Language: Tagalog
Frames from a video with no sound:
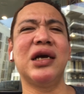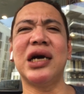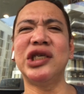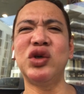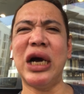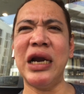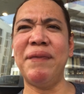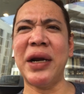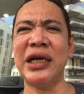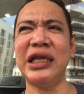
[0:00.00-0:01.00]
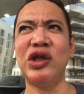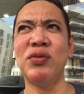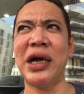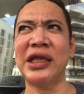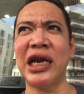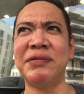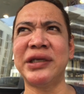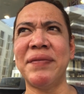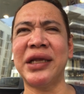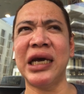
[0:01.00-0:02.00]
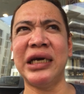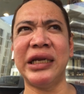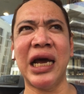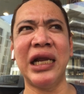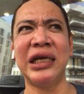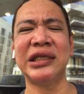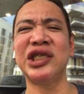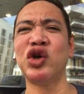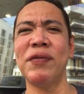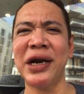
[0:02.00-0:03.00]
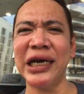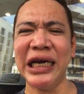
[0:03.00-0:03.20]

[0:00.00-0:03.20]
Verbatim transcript: Kaso nga lang parang hindi tumatalab sa mata niya dahil nga sa sobrang